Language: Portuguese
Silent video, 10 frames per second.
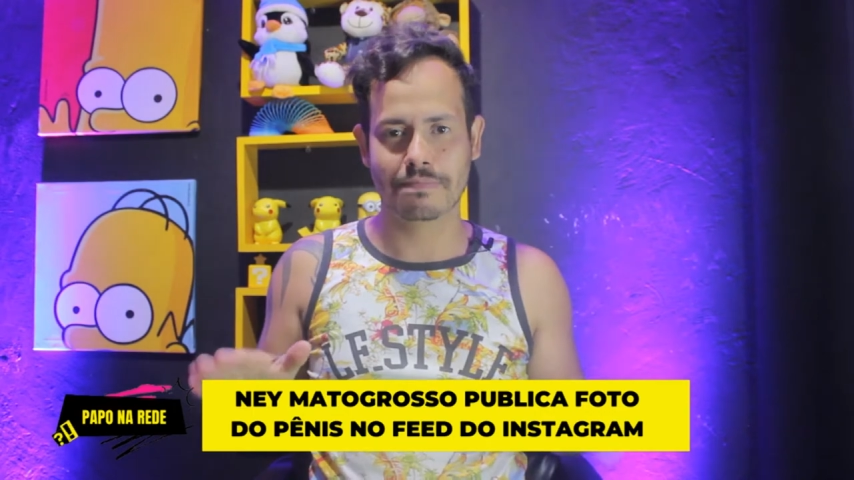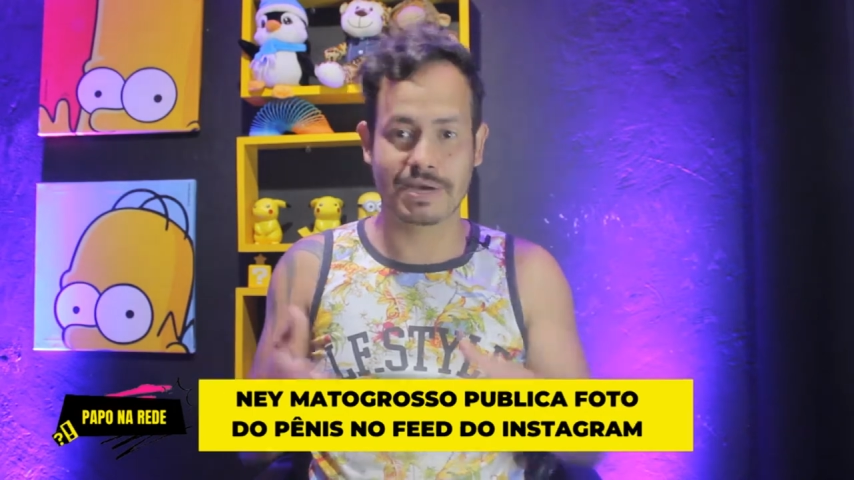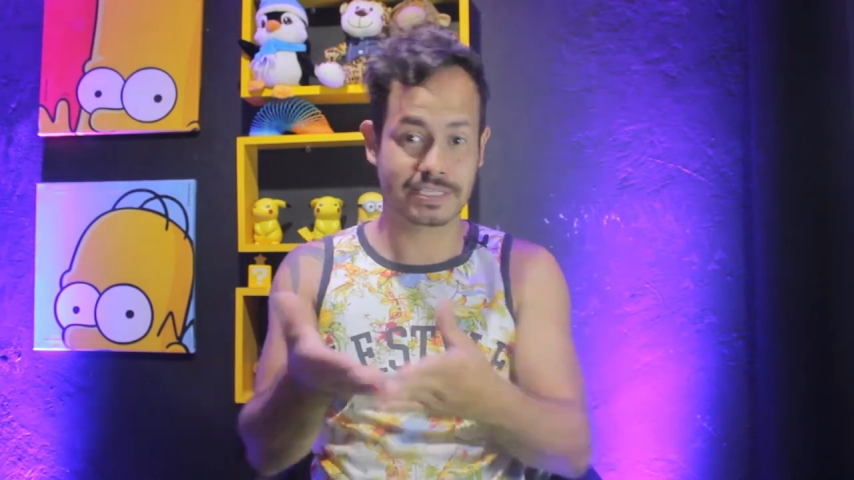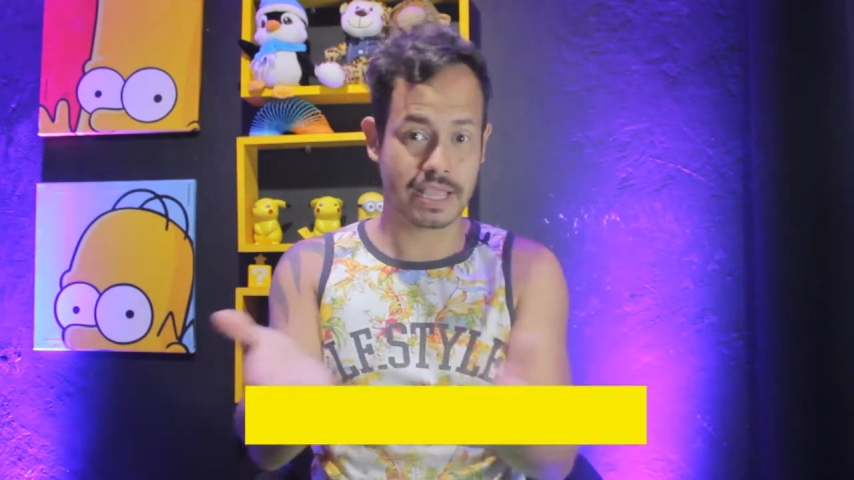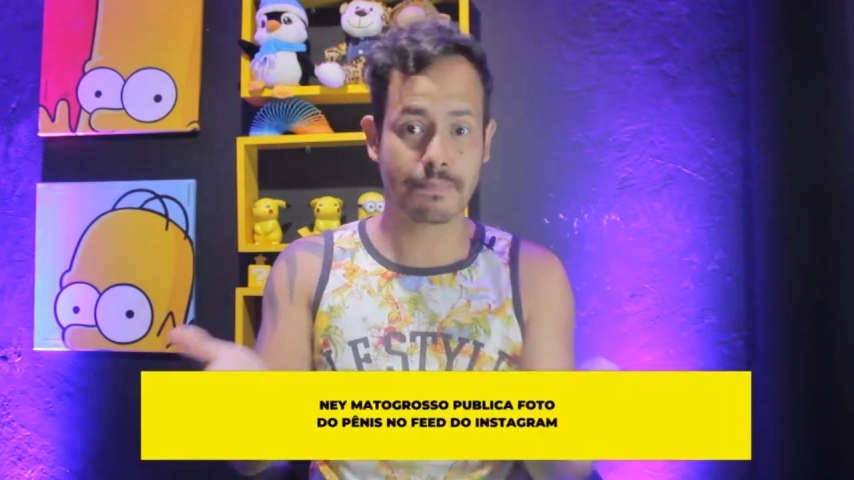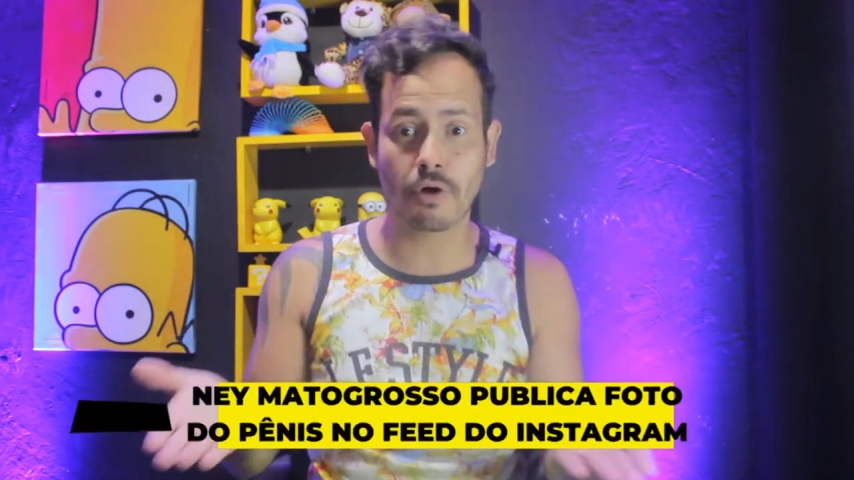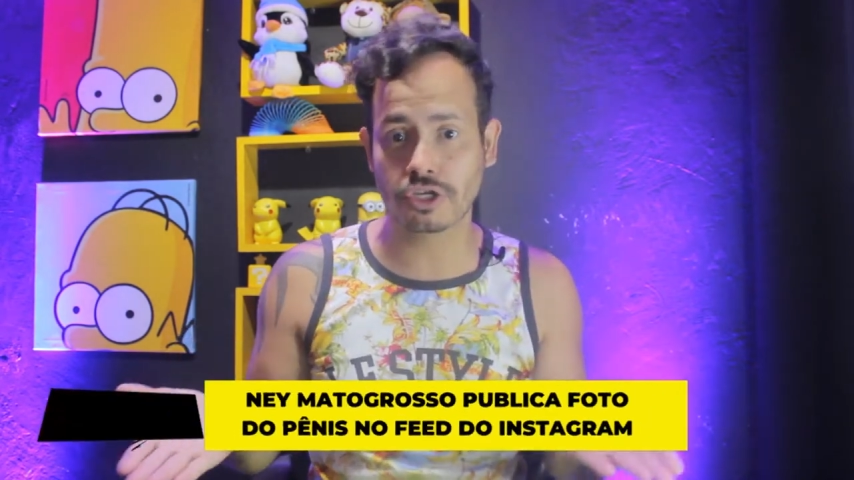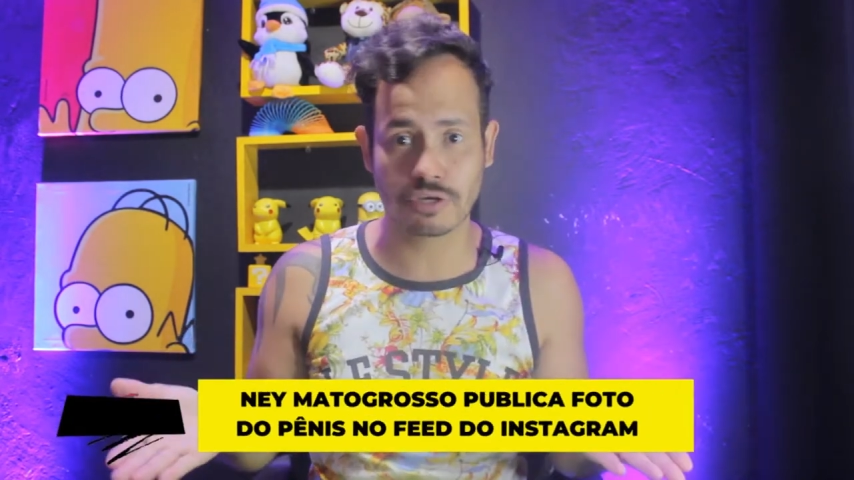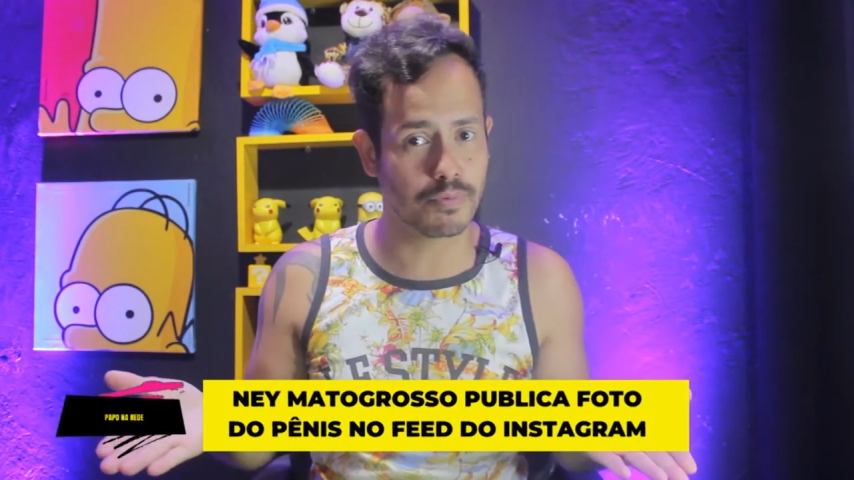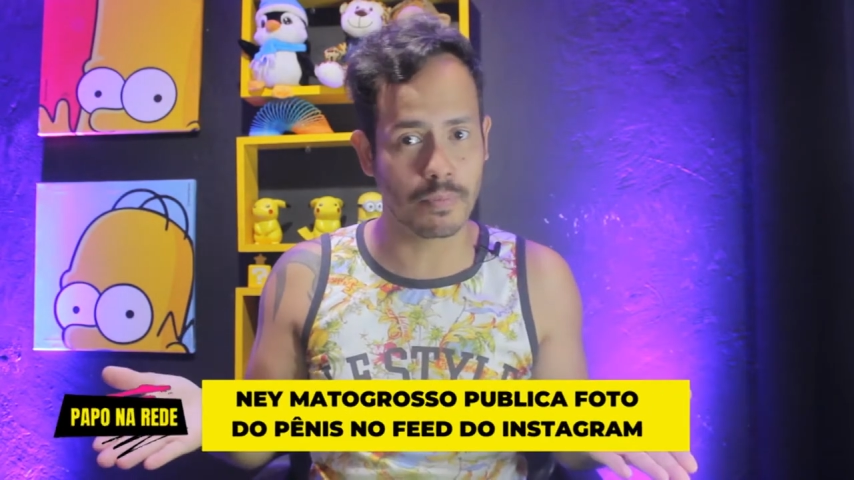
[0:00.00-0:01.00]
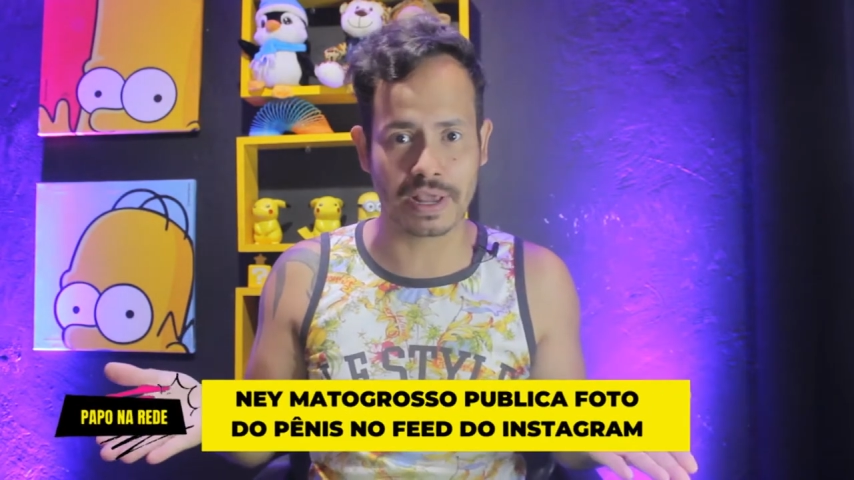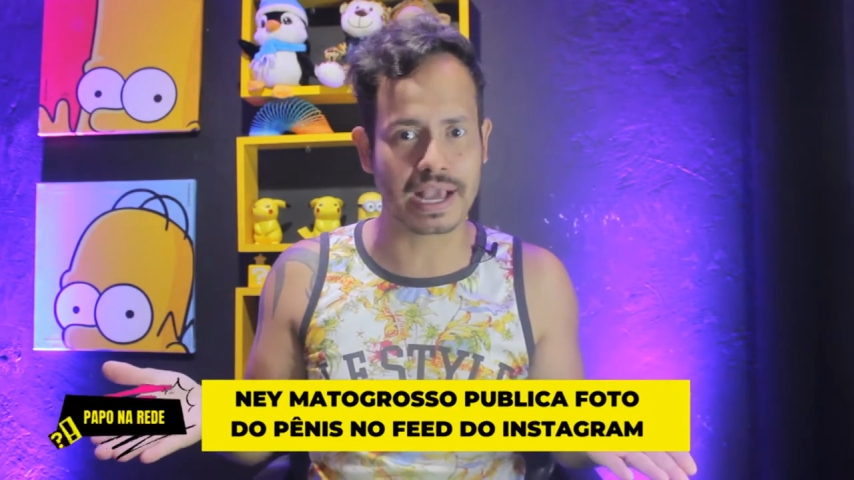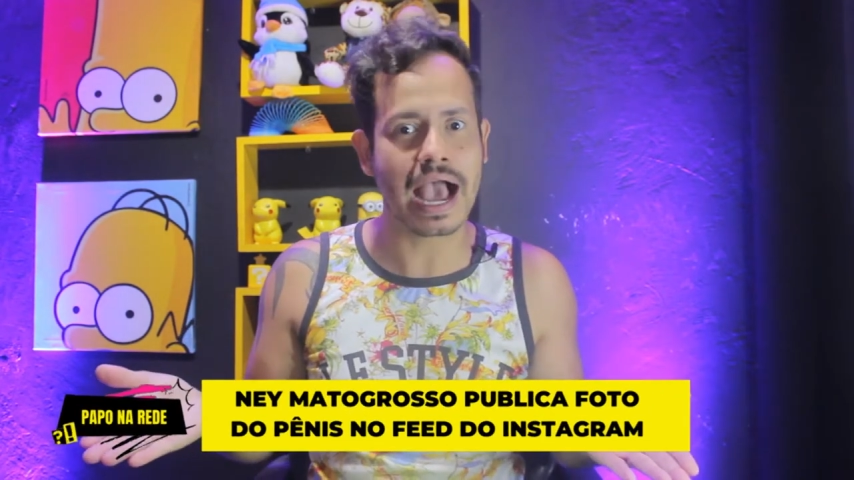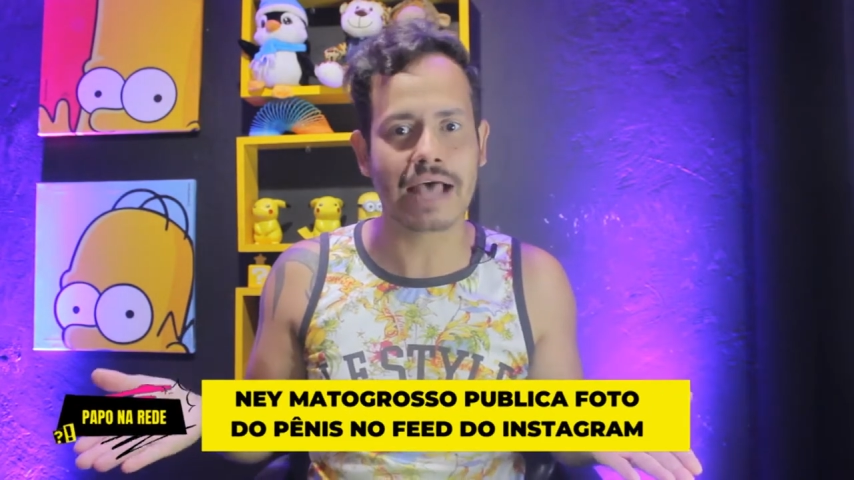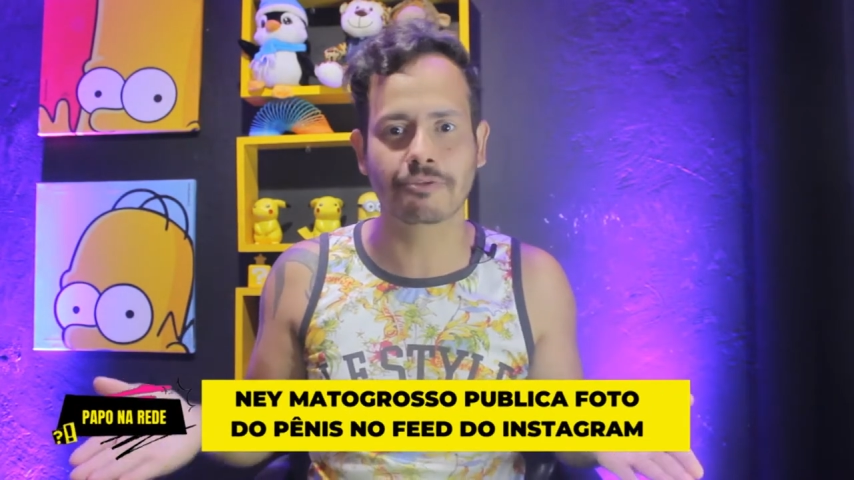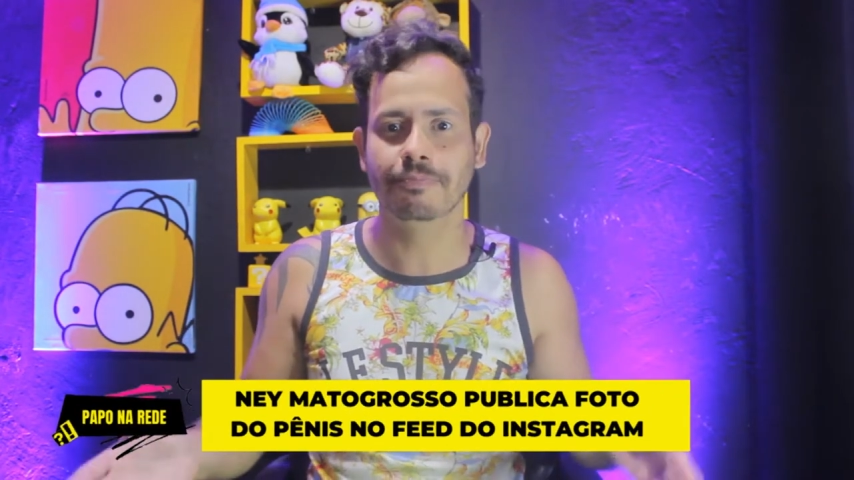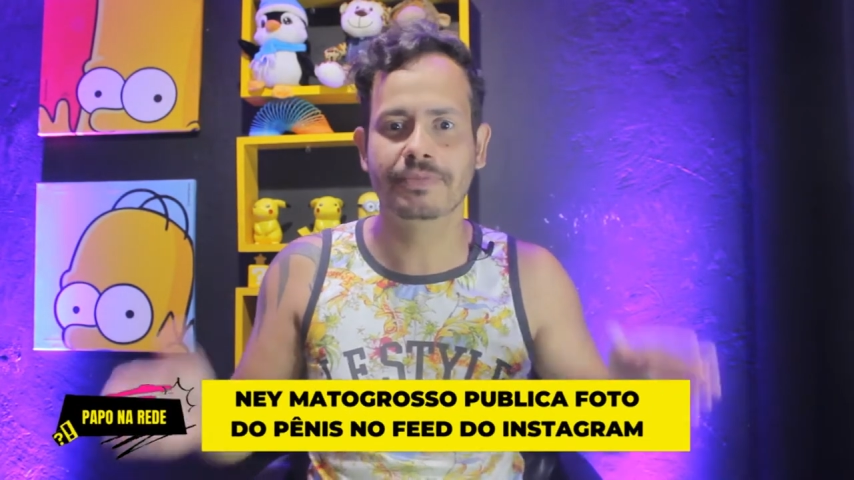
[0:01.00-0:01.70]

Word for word: Mas depois de publicado,